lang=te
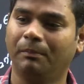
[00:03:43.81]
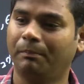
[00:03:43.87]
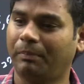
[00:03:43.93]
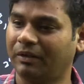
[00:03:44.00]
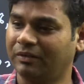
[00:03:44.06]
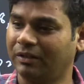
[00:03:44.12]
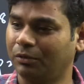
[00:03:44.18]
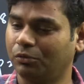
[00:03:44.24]

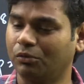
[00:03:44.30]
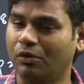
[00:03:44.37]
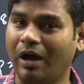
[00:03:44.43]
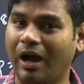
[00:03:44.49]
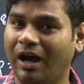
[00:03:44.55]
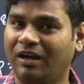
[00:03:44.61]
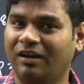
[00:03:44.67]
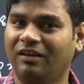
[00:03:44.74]
ప్రజలకు
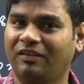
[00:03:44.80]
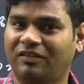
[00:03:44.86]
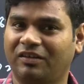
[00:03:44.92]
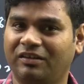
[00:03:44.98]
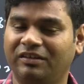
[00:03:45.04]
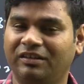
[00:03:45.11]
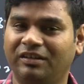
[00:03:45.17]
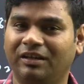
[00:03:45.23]

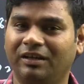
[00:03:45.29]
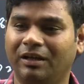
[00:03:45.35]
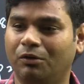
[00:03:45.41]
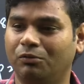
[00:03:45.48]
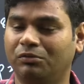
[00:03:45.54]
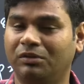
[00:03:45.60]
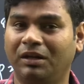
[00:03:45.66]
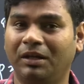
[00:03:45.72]
ఆకర్షణీయంగా
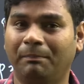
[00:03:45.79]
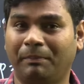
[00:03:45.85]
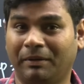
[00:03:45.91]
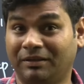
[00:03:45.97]
ఉండే